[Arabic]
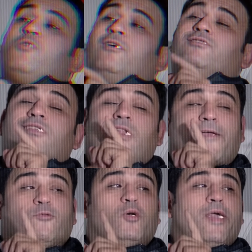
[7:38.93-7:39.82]
مش ملاحظ
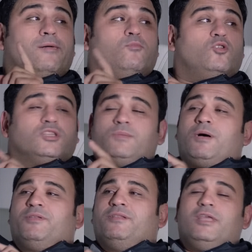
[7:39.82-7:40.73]
ان الادويه
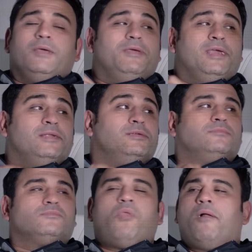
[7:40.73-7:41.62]
معظمها بتنتهي
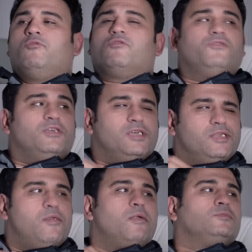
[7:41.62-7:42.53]
باين
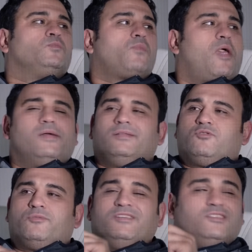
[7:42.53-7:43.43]
مورفين
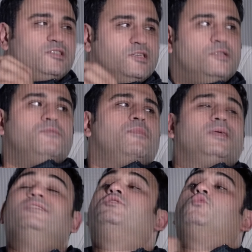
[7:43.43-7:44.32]
آه،
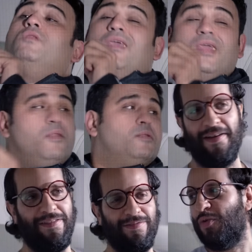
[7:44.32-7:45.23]
تروميسين
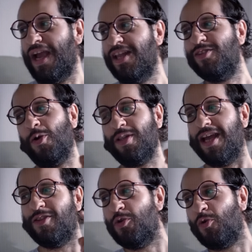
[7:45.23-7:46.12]
انسولين الادويه اللي انت
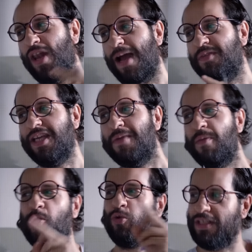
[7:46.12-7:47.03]
قلتها دي كلها بتيجي
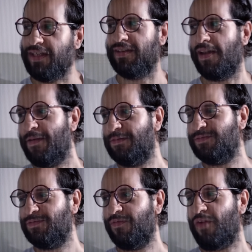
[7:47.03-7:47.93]
من البروتين
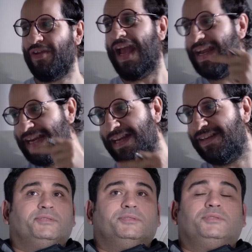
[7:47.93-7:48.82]
ففيها
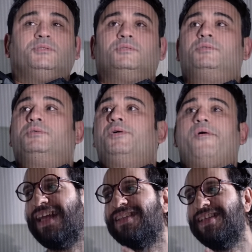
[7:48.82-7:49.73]
ايه ما
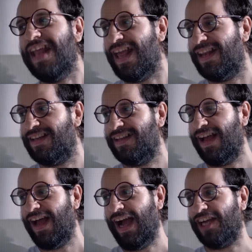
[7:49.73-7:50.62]
عدا الانتينال
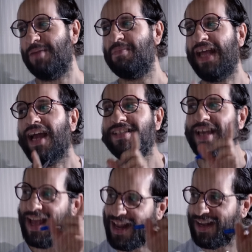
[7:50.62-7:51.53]
عشان بتاع
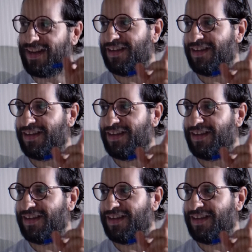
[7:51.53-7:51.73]
اسهال